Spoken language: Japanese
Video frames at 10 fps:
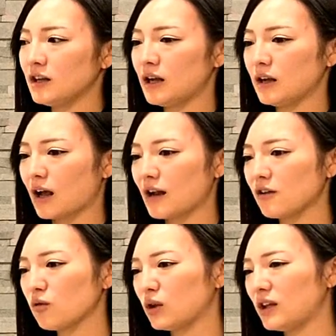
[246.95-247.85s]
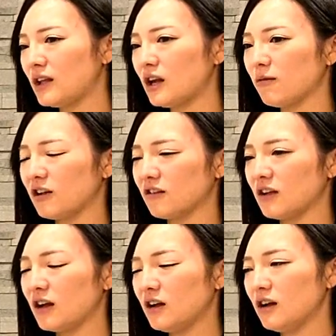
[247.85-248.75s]
で話を聞いてればです
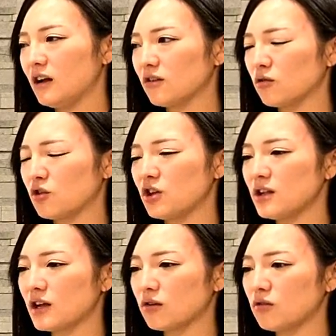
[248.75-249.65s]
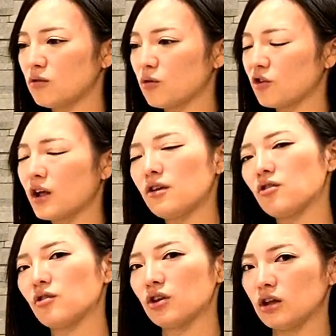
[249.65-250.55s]
ねその信託をしたい
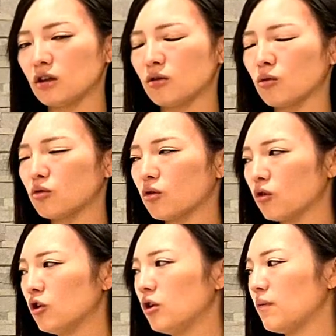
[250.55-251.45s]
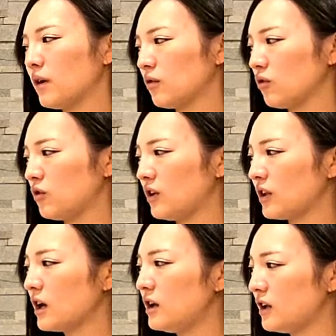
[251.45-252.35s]
趣旨等々、まあ、あの絶
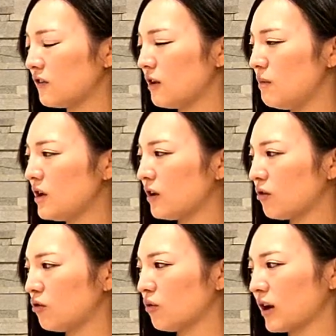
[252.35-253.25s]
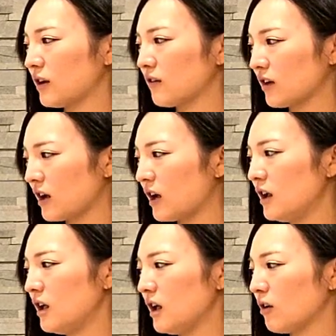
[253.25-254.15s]
対にですね見えてくるわけですから
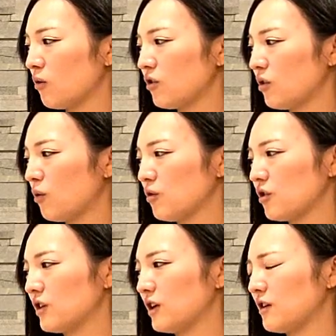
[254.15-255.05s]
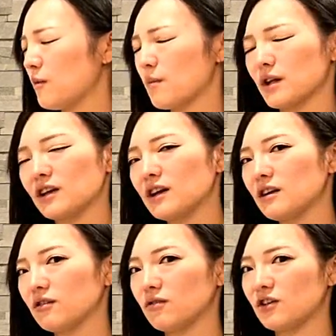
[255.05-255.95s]
この司法書士はですね間違い
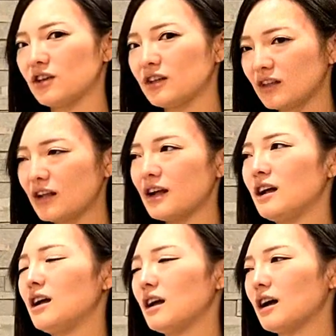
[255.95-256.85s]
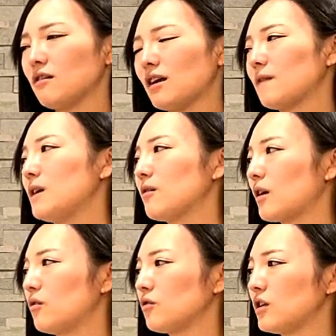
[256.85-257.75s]
なく知ってあのやっている
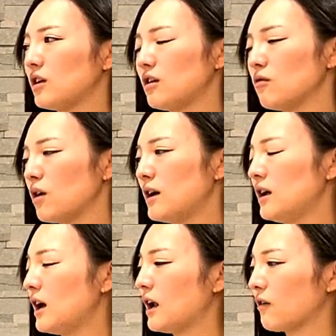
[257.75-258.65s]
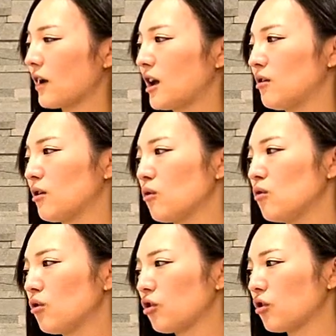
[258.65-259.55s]
可能性っていうのはあの高いので
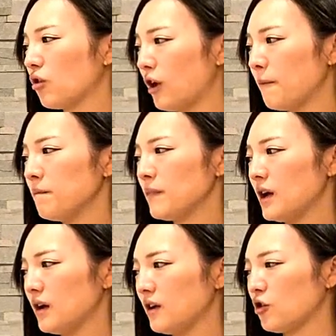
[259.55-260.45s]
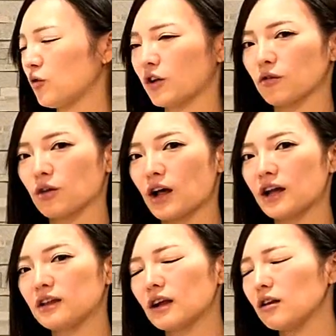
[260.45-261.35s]
今後ちょっとね、えー、調査とか
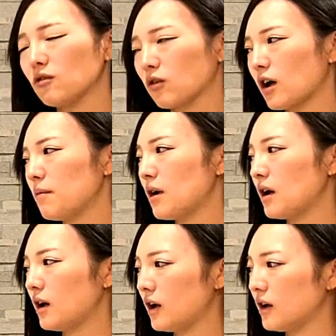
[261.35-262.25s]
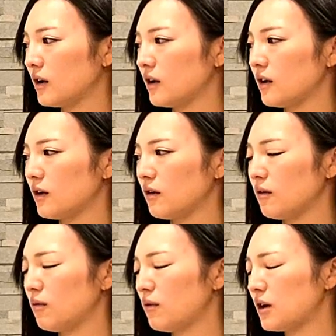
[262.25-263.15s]
入ったりとか、ま
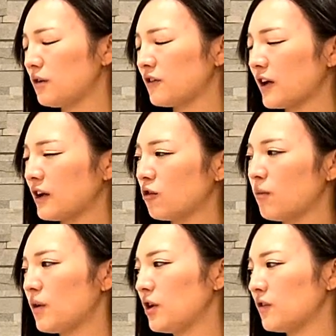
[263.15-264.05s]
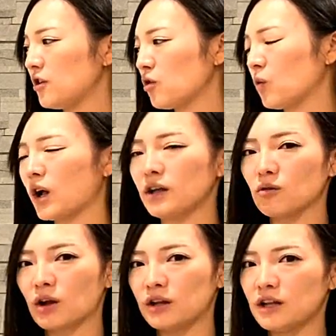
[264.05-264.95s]
あ、あ悪い最悪の場合はですね懲戒
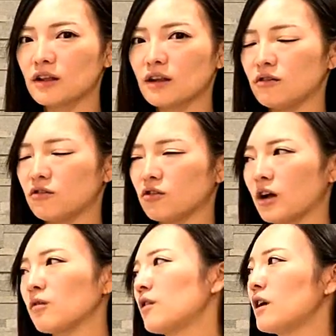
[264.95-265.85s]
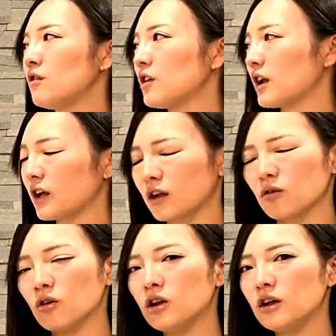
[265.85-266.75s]
とかになったりする可能性はあるんじゃないかな
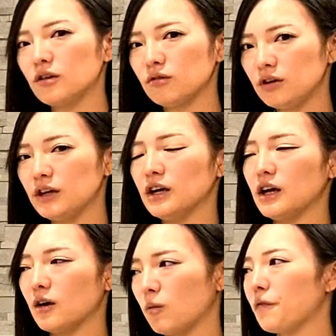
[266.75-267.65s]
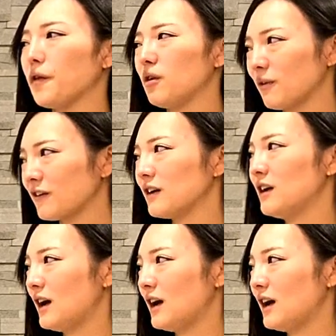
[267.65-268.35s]
というふうに思っております。